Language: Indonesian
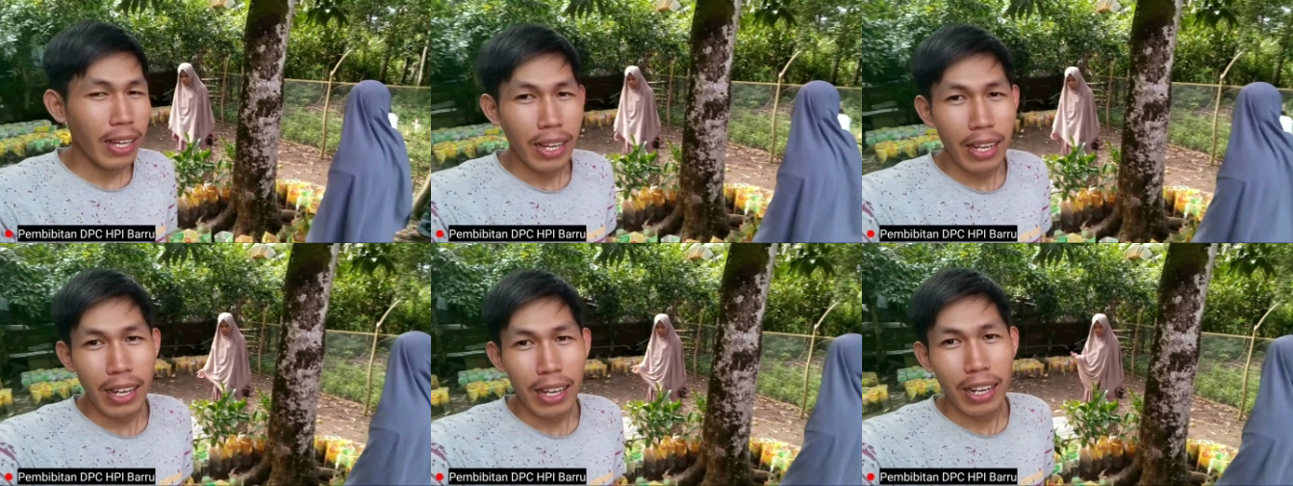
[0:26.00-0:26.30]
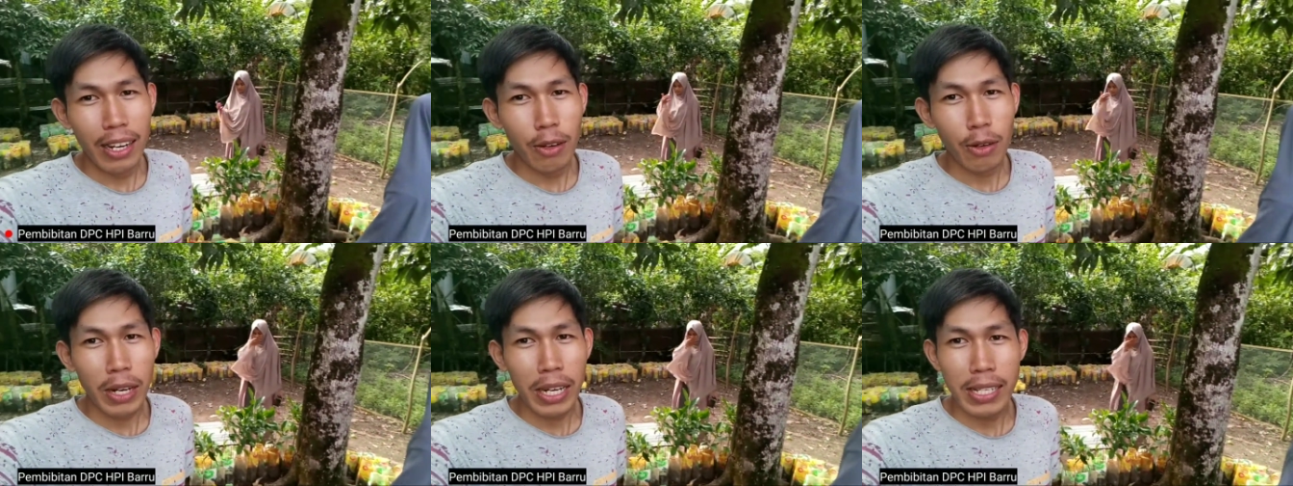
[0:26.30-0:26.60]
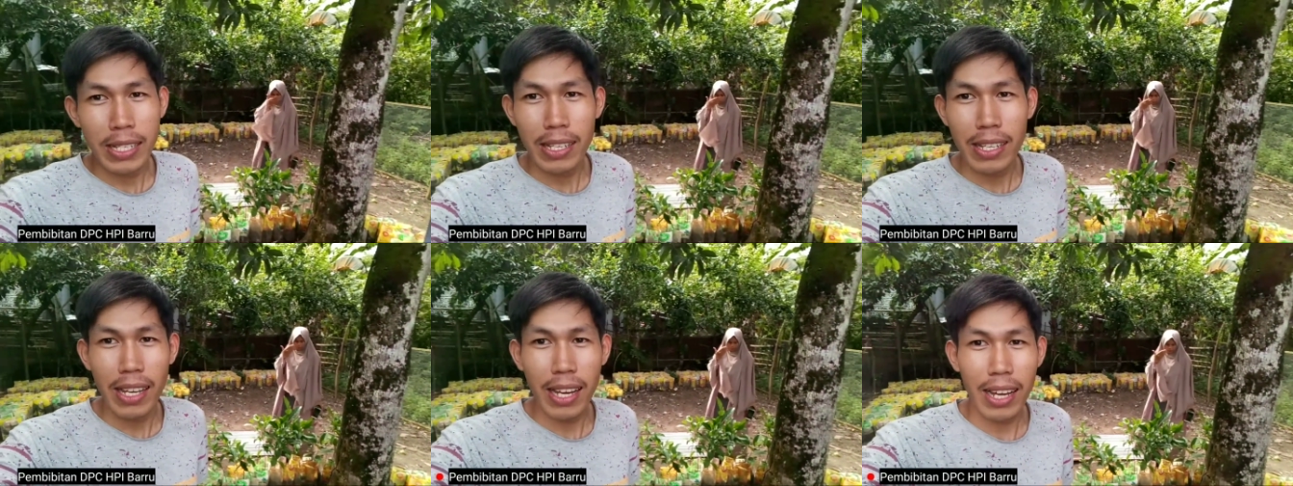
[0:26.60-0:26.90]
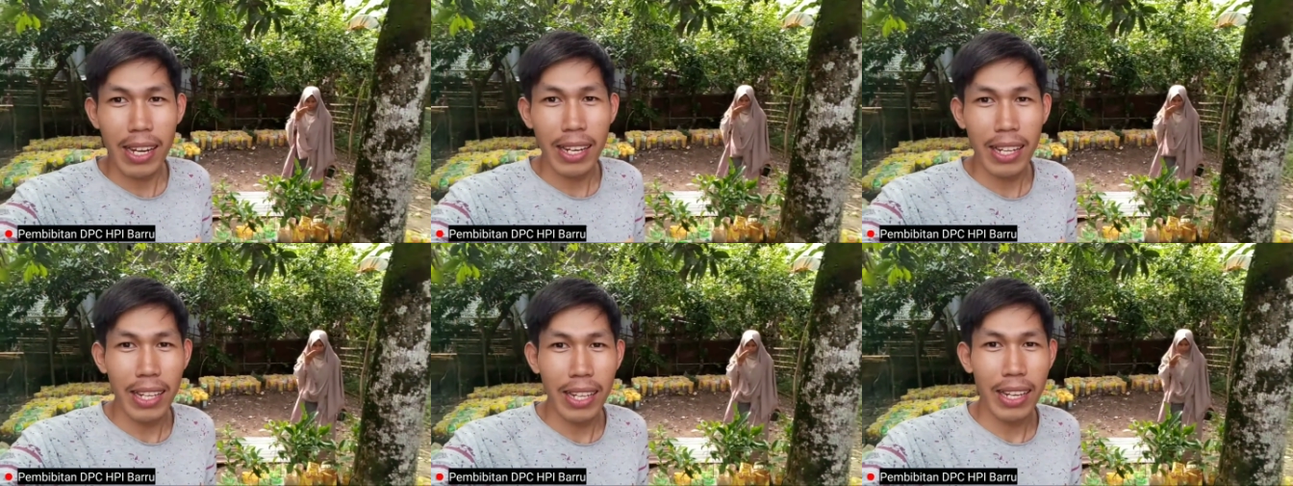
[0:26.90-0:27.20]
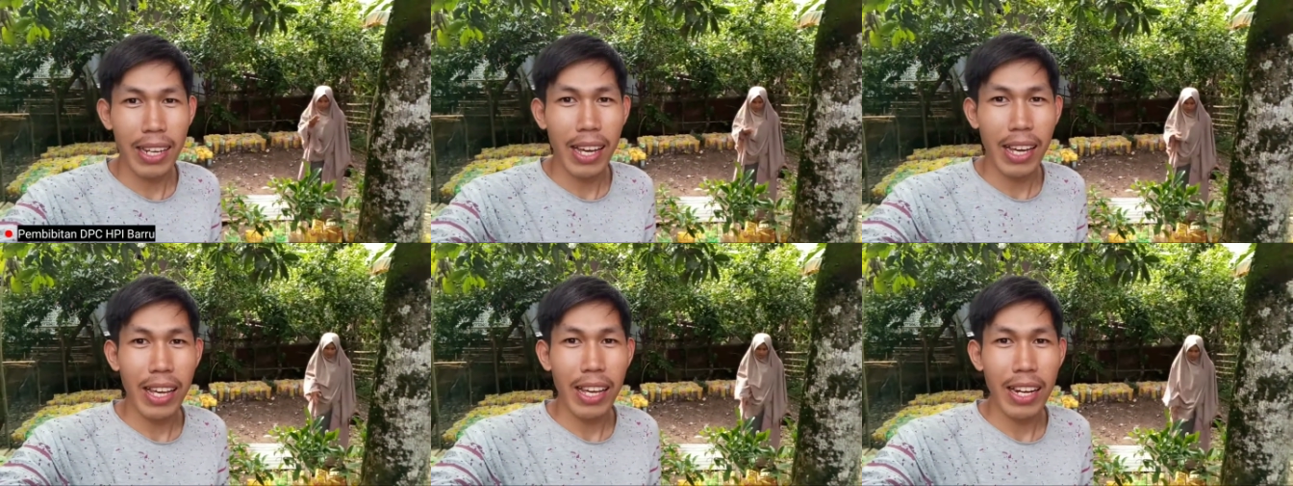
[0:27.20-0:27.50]
Eh, lokasinya di
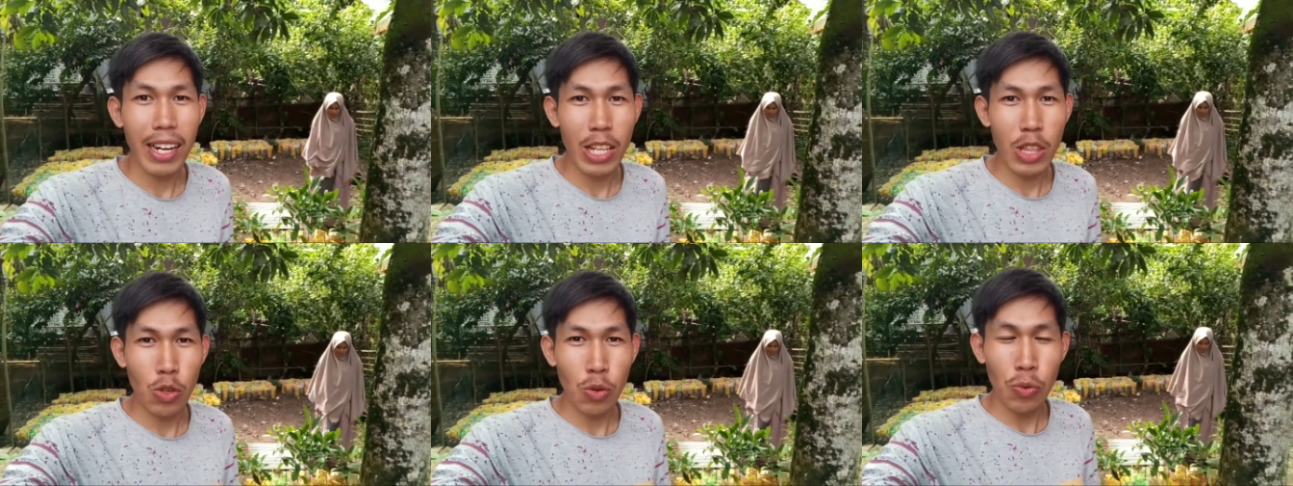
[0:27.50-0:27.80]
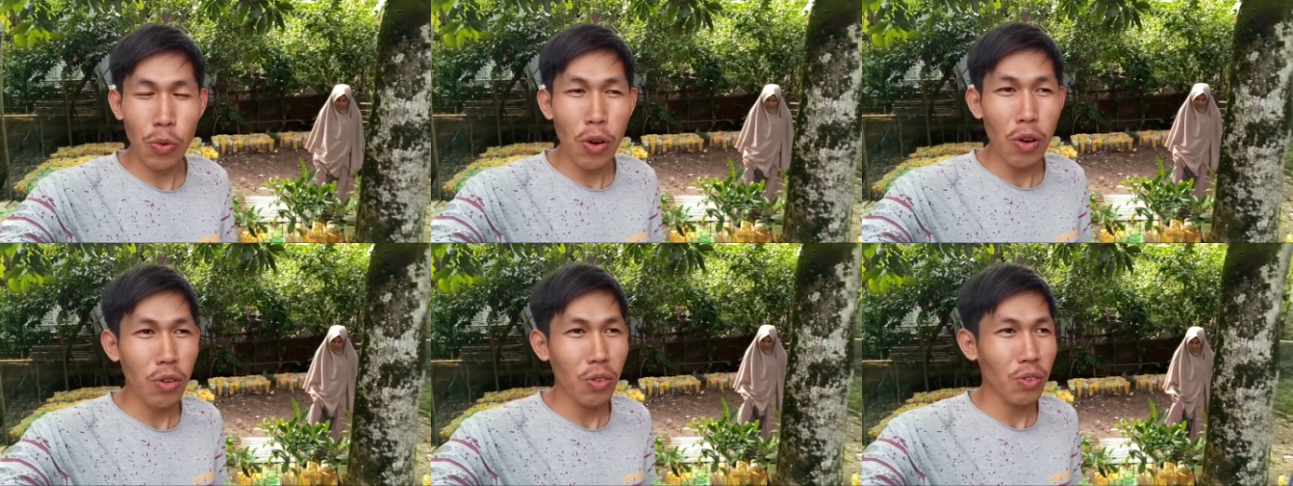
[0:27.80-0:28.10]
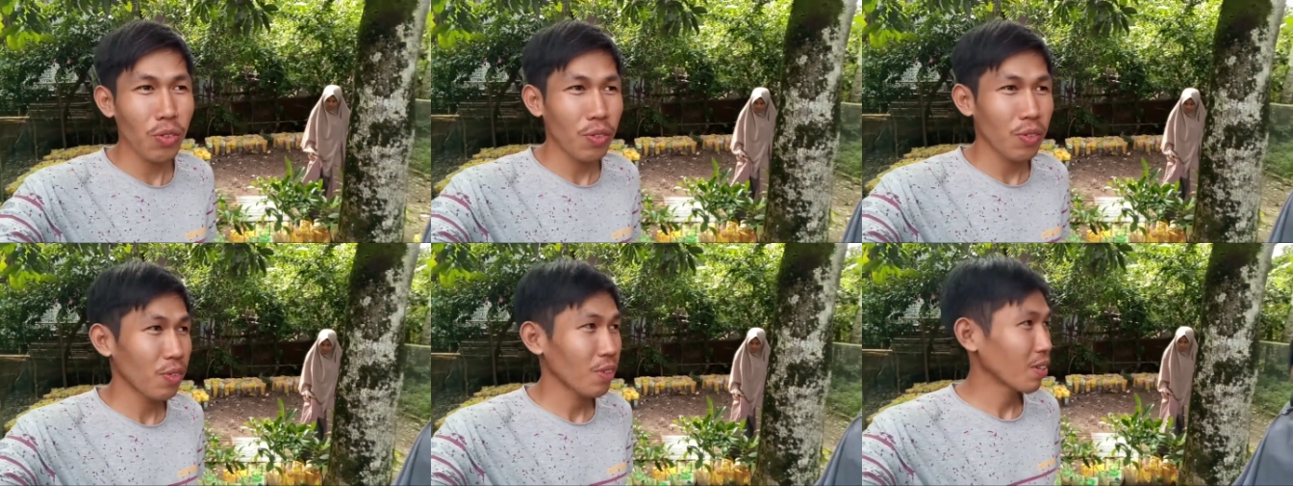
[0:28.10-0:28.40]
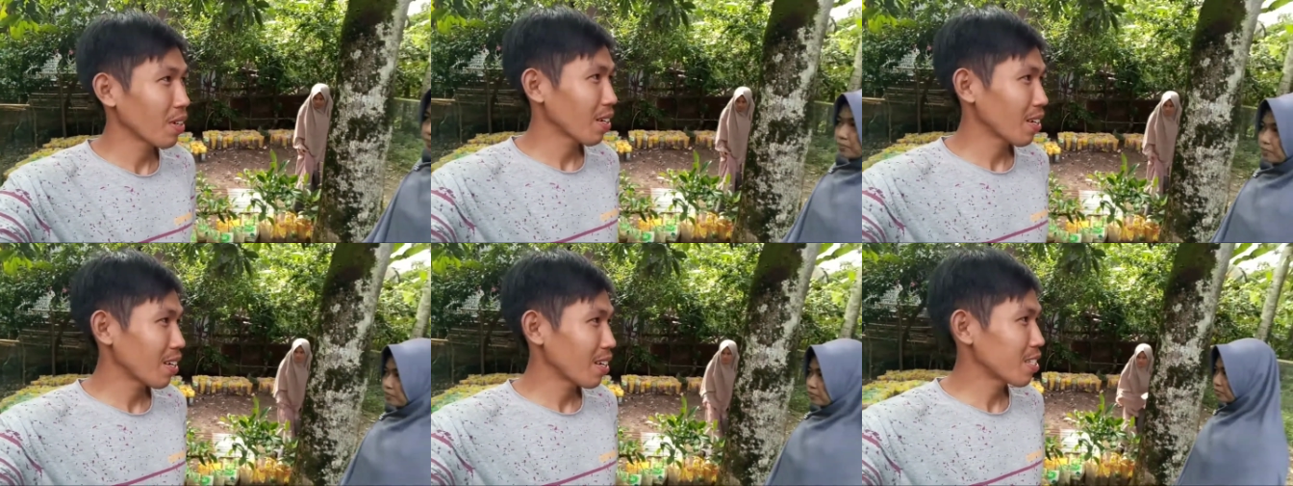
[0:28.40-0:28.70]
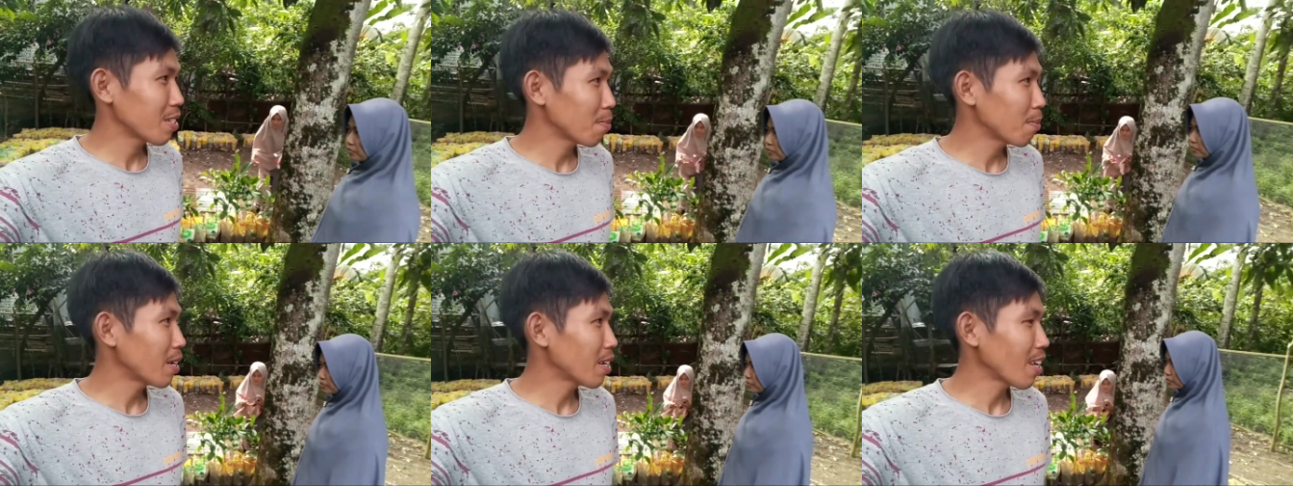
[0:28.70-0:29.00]
daerah Tuwung,
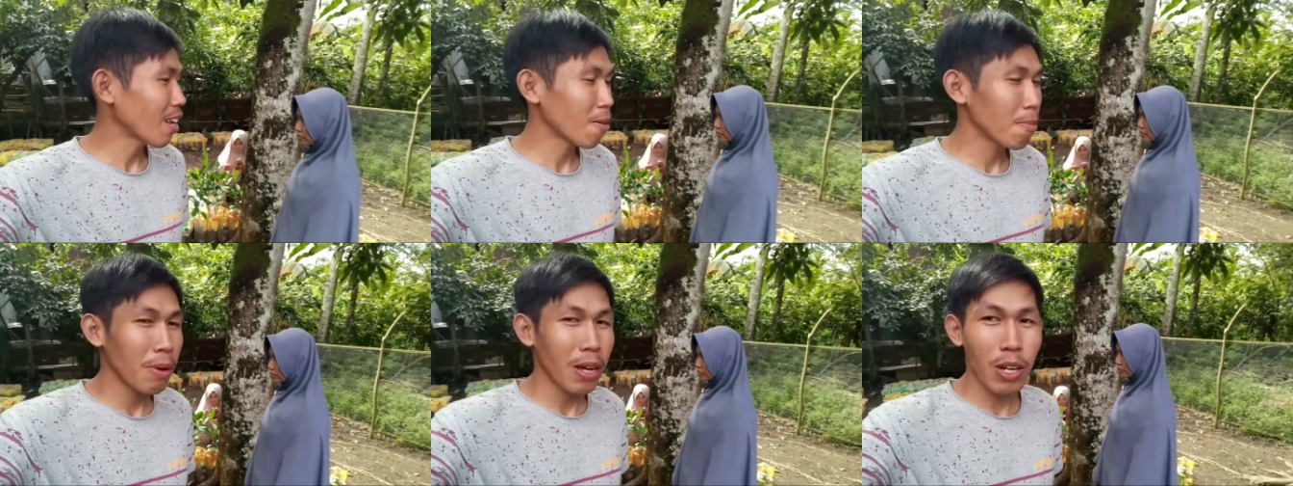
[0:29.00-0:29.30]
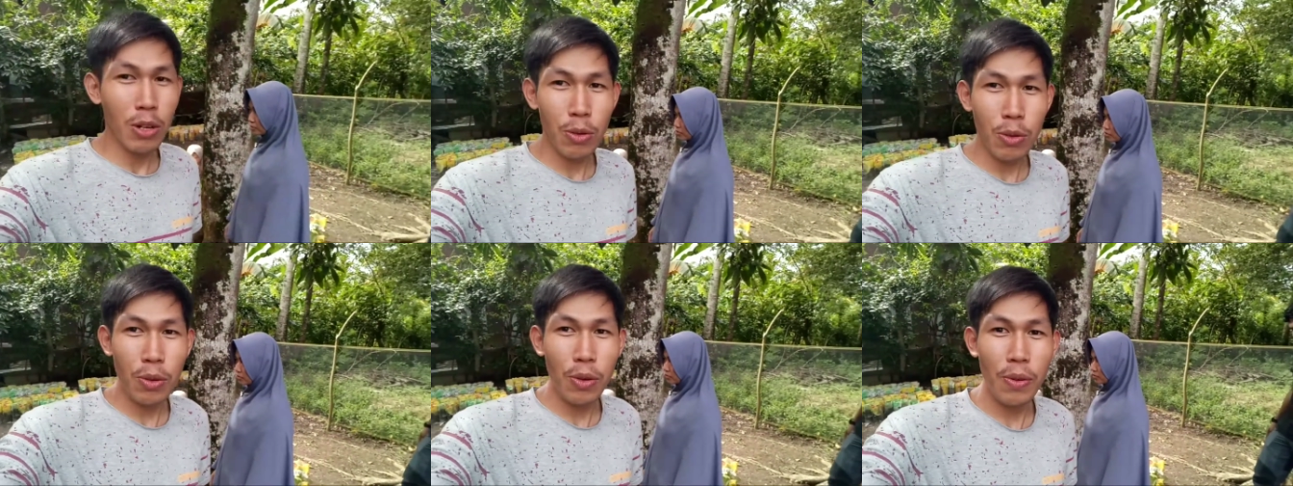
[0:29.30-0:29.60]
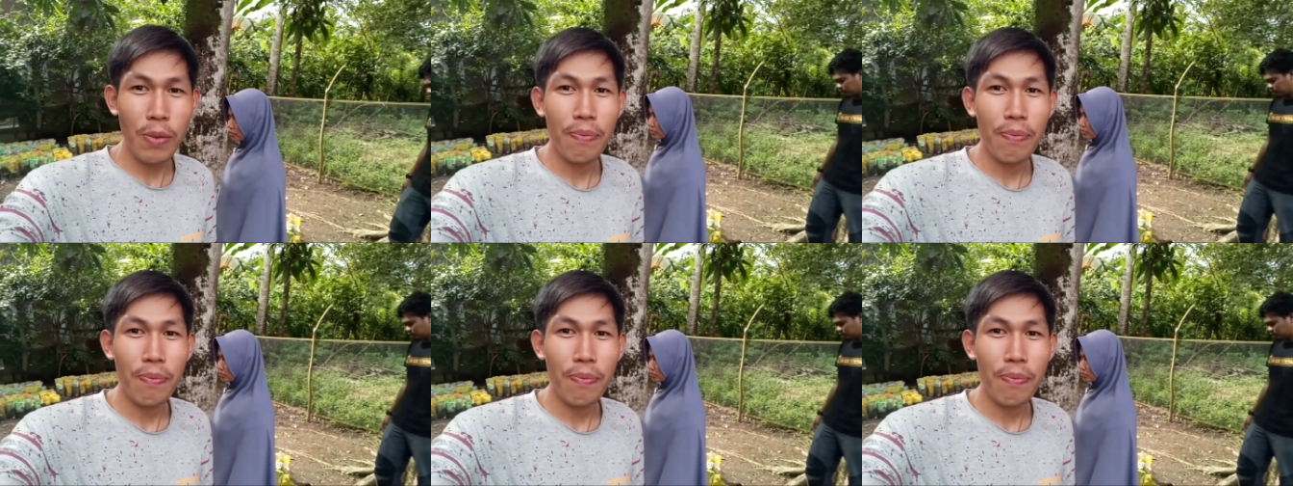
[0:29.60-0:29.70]
Kecamatan Baru.